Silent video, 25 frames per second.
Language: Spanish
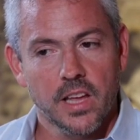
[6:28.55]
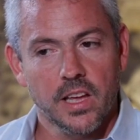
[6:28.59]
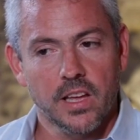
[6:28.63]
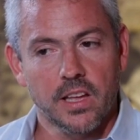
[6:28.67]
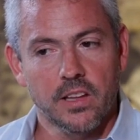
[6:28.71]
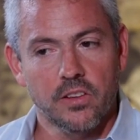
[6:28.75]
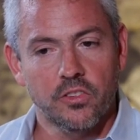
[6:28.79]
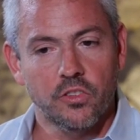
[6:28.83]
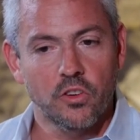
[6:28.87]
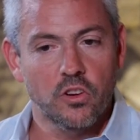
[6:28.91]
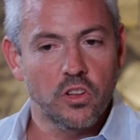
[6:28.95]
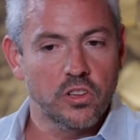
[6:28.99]

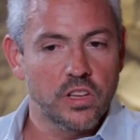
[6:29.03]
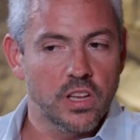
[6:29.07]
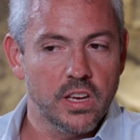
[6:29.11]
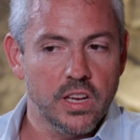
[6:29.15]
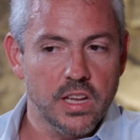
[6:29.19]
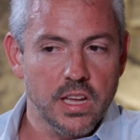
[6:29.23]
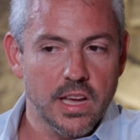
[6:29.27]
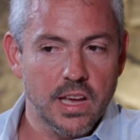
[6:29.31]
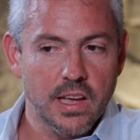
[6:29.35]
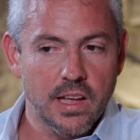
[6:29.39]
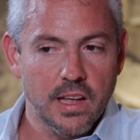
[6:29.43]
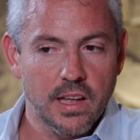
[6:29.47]
que solo
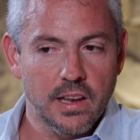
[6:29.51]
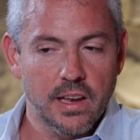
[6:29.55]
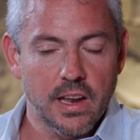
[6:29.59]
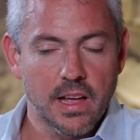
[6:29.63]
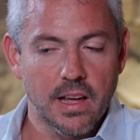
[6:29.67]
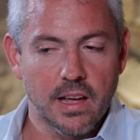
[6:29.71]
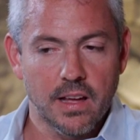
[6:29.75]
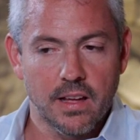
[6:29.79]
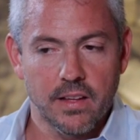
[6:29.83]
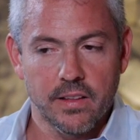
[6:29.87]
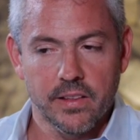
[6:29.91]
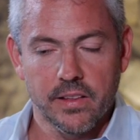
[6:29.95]
tenía
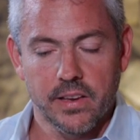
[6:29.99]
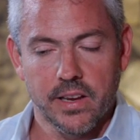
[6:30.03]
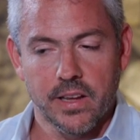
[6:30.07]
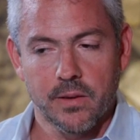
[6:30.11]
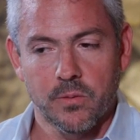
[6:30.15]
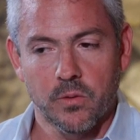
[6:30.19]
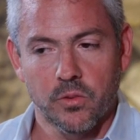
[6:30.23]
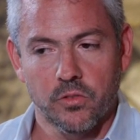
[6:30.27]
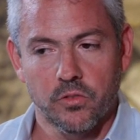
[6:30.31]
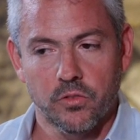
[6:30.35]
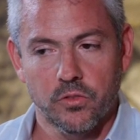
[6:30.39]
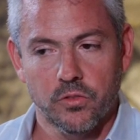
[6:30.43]
la,
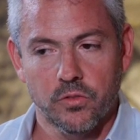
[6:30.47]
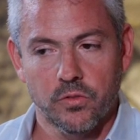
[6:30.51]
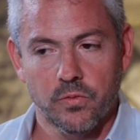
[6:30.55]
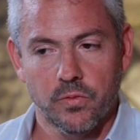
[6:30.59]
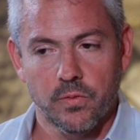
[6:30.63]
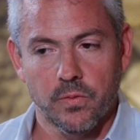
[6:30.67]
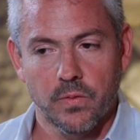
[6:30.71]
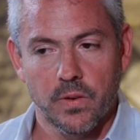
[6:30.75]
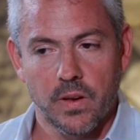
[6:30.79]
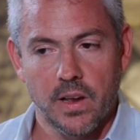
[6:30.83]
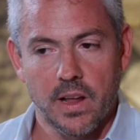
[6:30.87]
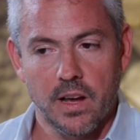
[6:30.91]
diríamos,
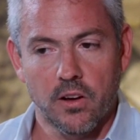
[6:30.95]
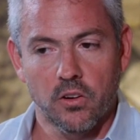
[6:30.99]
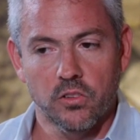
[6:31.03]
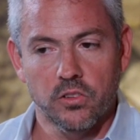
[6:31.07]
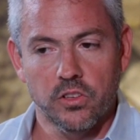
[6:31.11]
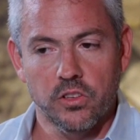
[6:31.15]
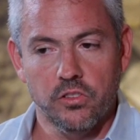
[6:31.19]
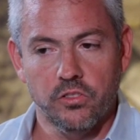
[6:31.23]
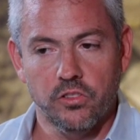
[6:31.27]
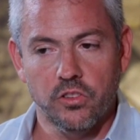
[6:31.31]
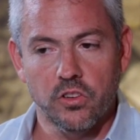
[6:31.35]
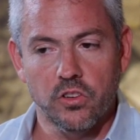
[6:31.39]
la
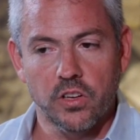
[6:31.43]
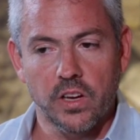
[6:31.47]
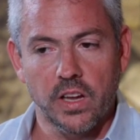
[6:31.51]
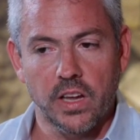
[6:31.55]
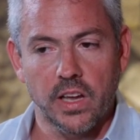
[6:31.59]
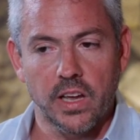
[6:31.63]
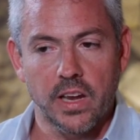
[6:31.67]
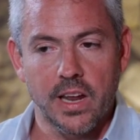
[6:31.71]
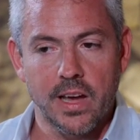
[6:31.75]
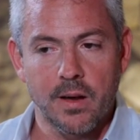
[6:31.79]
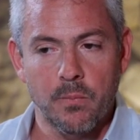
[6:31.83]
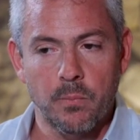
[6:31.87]
condición
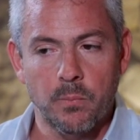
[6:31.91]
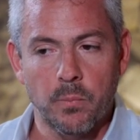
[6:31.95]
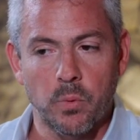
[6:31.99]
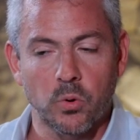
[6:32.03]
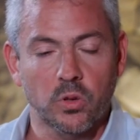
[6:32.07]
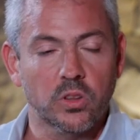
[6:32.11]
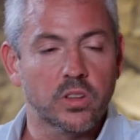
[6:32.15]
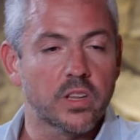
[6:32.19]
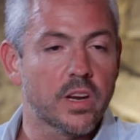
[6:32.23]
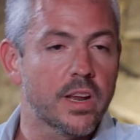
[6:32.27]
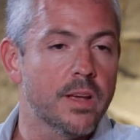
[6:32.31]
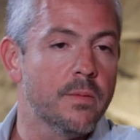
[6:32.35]
que era
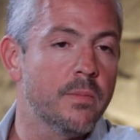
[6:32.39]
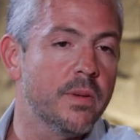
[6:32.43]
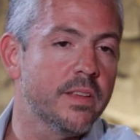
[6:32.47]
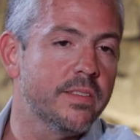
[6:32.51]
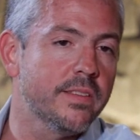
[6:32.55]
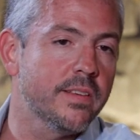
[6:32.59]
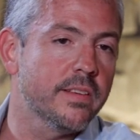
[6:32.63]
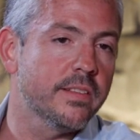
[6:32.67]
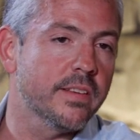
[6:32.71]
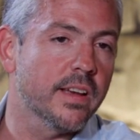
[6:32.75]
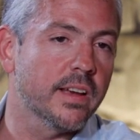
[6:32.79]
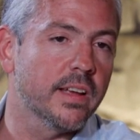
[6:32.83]
por tres
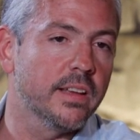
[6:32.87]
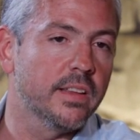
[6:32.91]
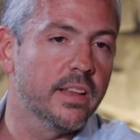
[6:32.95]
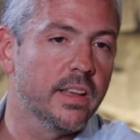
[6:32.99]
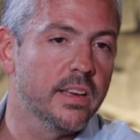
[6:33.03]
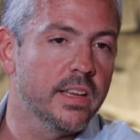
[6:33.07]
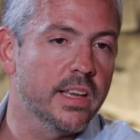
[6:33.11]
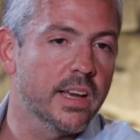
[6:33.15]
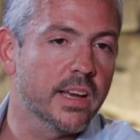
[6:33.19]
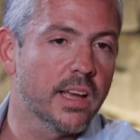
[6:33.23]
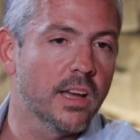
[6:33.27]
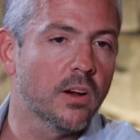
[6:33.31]
meses, ya que
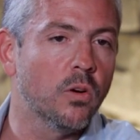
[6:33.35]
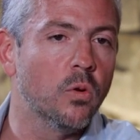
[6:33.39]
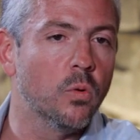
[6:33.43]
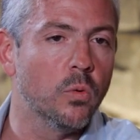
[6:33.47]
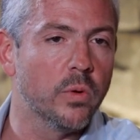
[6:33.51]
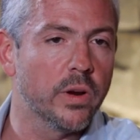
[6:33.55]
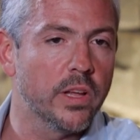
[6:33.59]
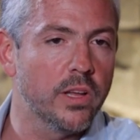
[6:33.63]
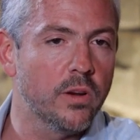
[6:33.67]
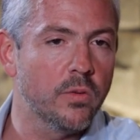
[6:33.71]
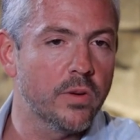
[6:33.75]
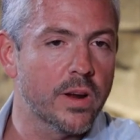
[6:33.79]
tenía que
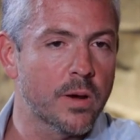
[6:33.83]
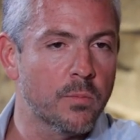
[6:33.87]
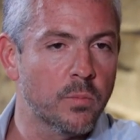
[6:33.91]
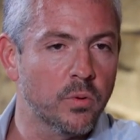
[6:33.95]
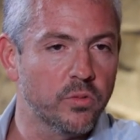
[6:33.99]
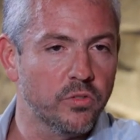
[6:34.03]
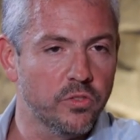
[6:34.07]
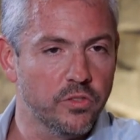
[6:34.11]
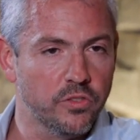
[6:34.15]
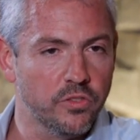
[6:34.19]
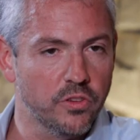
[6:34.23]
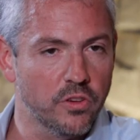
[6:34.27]
cubrir una
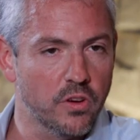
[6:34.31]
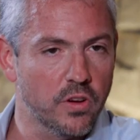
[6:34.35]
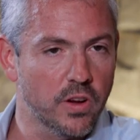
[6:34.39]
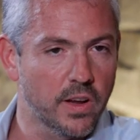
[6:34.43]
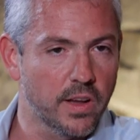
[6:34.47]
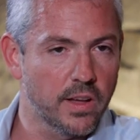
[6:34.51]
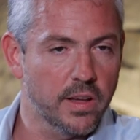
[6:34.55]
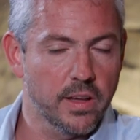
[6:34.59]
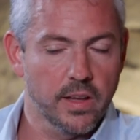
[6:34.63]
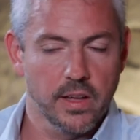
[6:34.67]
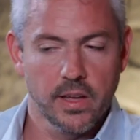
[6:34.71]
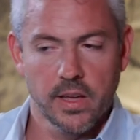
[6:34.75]
posición
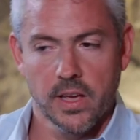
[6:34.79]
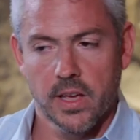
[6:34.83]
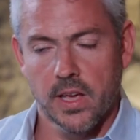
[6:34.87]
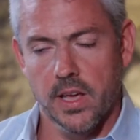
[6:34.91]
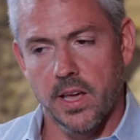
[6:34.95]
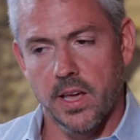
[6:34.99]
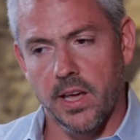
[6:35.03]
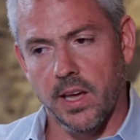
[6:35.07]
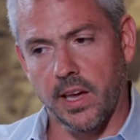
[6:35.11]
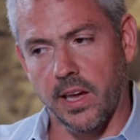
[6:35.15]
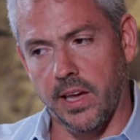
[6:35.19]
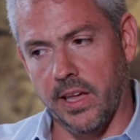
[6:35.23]
que
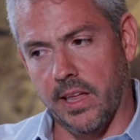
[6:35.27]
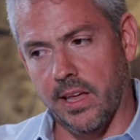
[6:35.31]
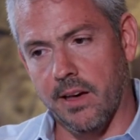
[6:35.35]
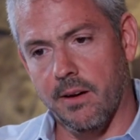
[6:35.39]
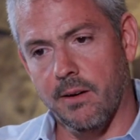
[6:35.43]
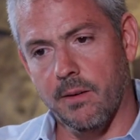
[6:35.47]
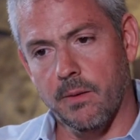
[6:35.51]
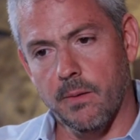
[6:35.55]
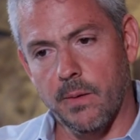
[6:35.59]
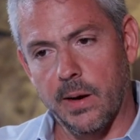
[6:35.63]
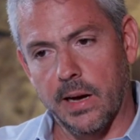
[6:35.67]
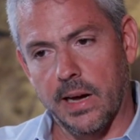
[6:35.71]

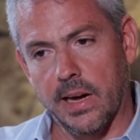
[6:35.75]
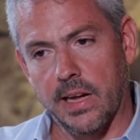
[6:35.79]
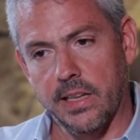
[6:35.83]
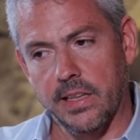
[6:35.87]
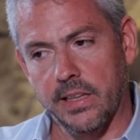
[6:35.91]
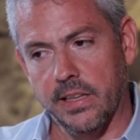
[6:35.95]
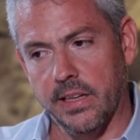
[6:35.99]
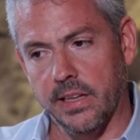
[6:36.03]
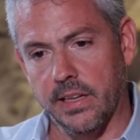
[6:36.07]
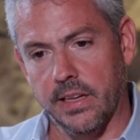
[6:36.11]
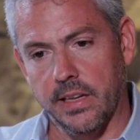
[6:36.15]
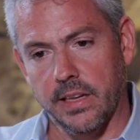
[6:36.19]
quedaba
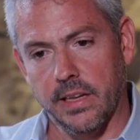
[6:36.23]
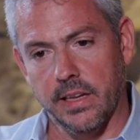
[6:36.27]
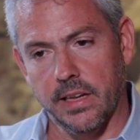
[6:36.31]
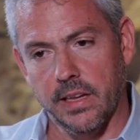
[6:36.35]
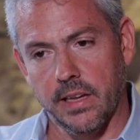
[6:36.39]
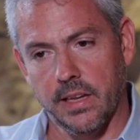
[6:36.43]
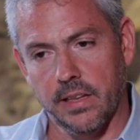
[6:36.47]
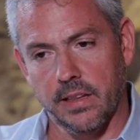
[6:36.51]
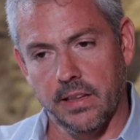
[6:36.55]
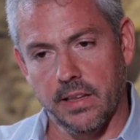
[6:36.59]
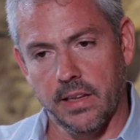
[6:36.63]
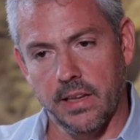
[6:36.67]
vacante
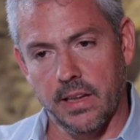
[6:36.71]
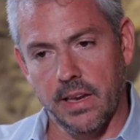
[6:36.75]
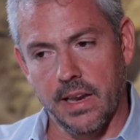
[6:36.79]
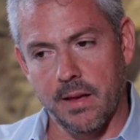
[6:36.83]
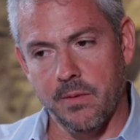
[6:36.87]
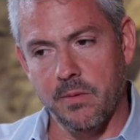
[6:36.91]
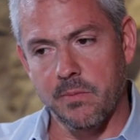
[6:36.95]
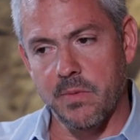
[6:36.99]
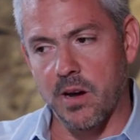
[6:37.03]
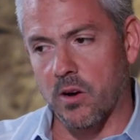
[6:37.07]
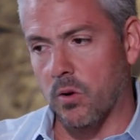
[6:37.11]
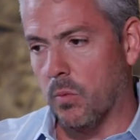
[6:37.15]
este, en
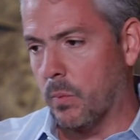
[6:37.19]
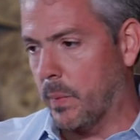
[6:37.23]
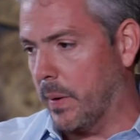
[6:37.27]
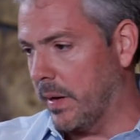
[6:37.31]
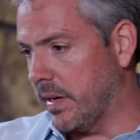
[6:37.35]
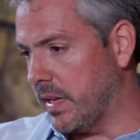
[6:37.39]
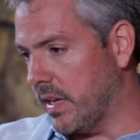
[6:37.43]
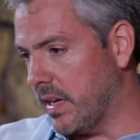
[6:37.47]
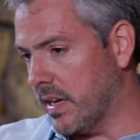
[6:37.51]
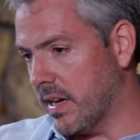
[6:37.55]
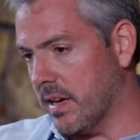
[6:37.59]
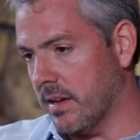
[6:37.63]
la misma
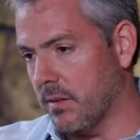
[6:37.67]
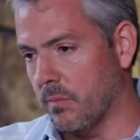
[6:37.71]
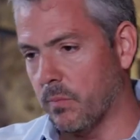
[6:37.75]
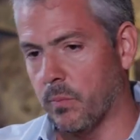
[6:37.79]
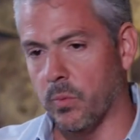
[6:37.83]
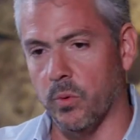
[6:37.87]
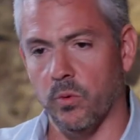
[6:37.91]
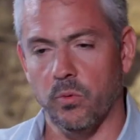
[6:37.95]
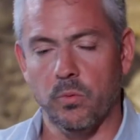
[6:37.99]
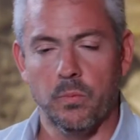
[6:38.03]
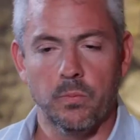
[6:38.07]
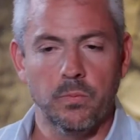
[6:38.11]
compañía
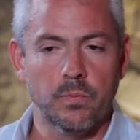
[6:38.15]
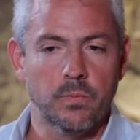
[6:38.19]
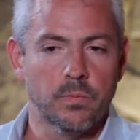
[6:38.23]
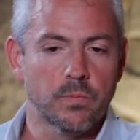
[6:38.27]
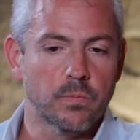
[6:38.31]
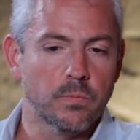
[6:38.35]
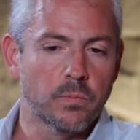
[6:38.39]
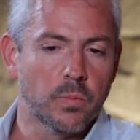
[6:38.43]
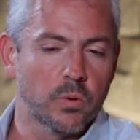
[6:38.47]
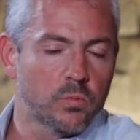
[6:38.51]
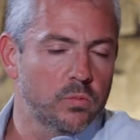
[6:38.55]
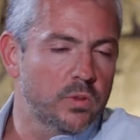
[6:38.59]
por
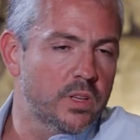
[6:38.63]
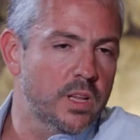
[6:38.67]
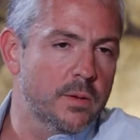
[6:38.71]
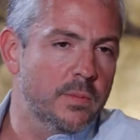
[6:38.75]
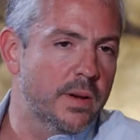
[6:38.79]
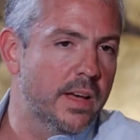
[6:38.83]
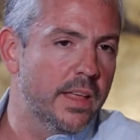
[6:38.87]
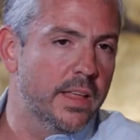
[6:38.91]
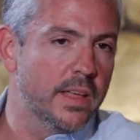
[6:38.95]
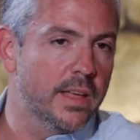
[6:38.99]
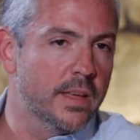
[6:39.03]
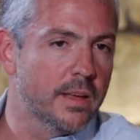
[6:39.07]
un, por un
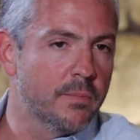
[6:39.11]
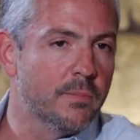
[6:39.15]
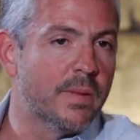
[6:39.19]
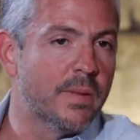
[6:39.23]
tema de